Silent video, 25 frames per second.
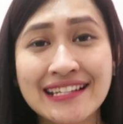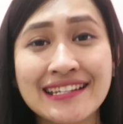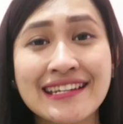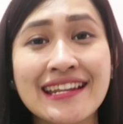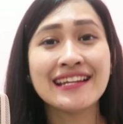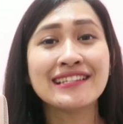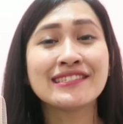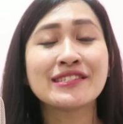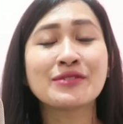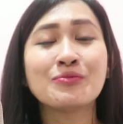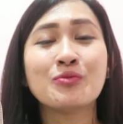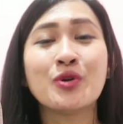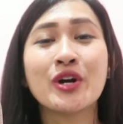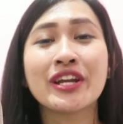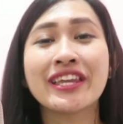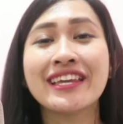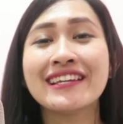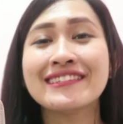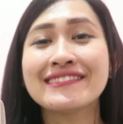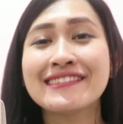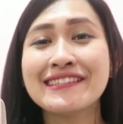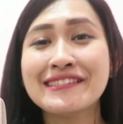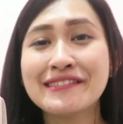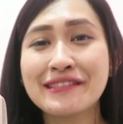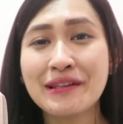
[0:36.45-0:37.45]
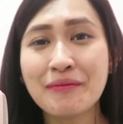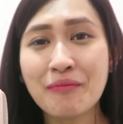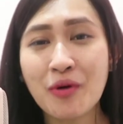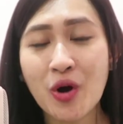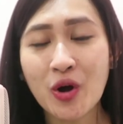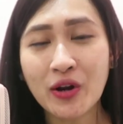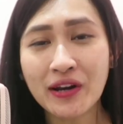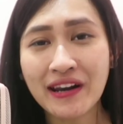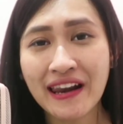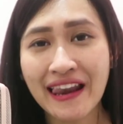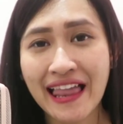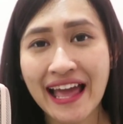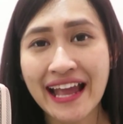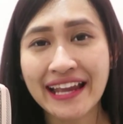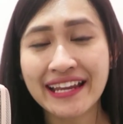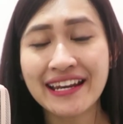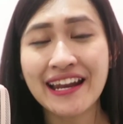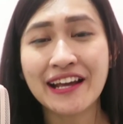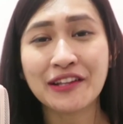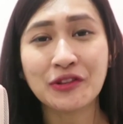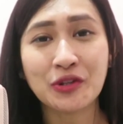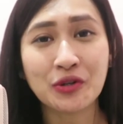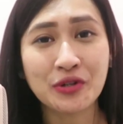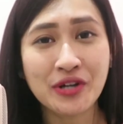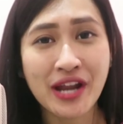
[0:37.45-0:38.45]
dan semuanya sistem online
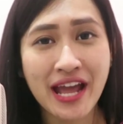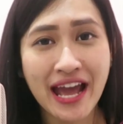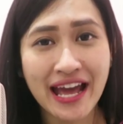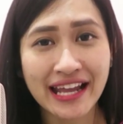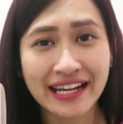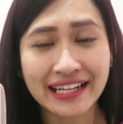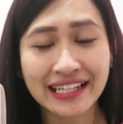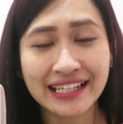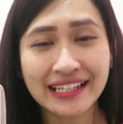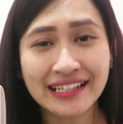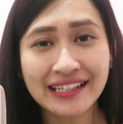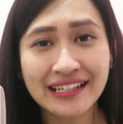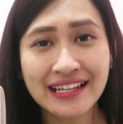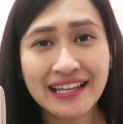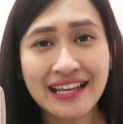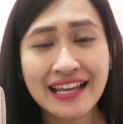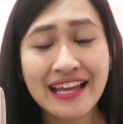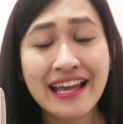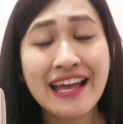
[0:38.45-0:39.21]
atau daring